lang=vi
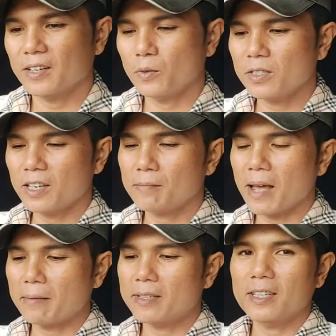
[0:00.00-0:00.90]
thì quýnh
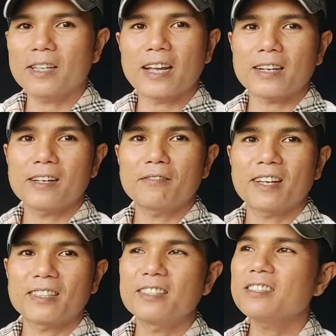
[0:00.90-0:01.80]
chuyện bạn mình chỉ đặt lên
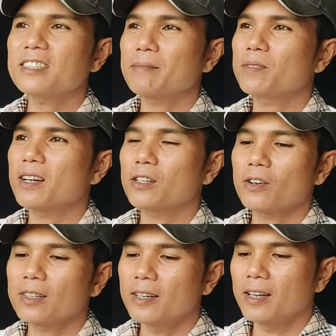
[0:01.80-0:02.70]
mà tưới nước cho em chơi
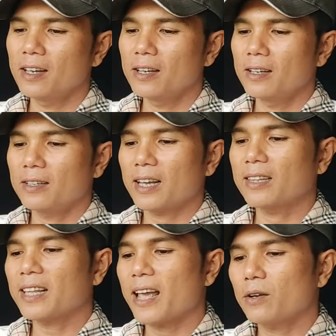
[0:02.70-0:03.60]
thôi
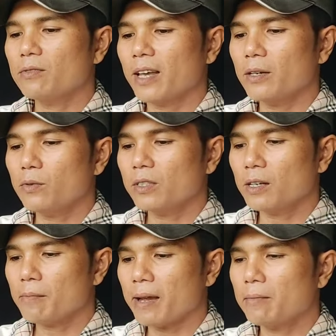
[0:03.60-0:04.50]
canh tan cũng vậy quýnh
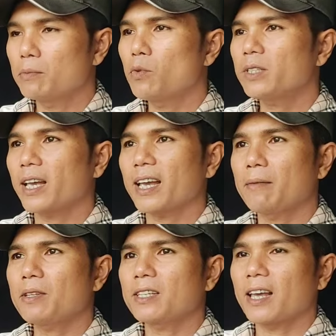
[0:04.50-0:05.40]
chuyện bạn mình muốn chạy
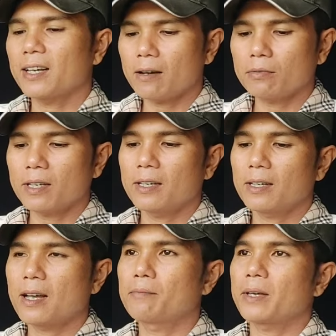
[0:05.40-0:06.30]
kém thì chạy không
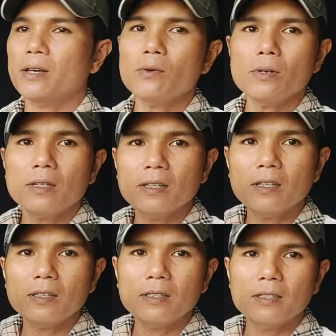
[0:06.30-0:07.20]
thì cầm kéo
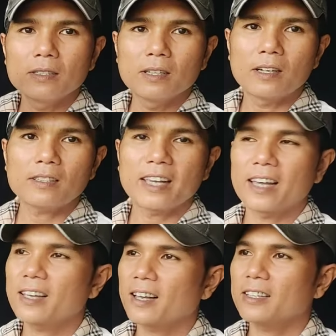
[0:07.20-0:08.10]
cứ hất
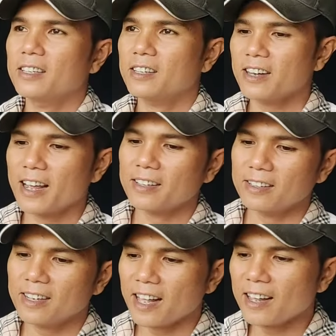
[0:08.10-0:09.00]
nhẹ rồi thì nó ra
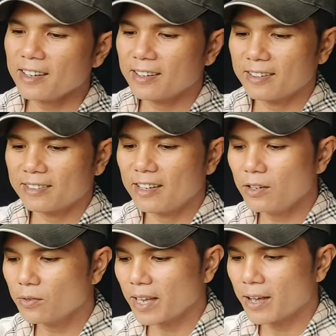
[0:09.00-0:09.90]
những cái lá là cực trí
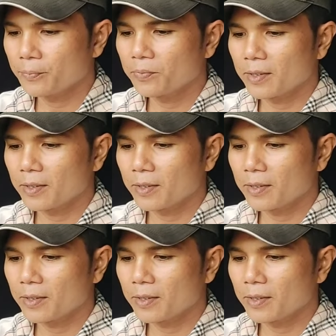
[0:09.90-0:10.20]
luôn nha